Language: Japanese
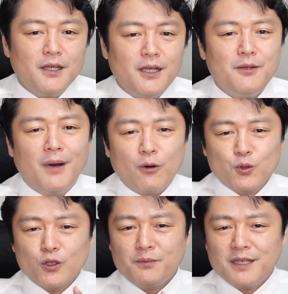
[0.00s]
今を
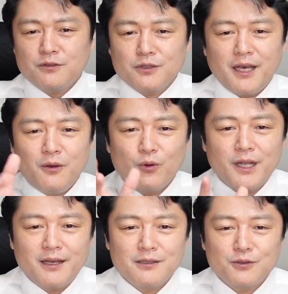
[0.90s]
ときめく慶応
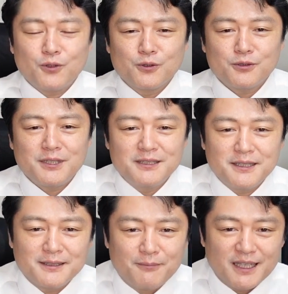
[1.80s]
大学教授先
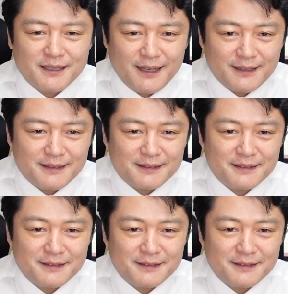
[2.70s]
生様って、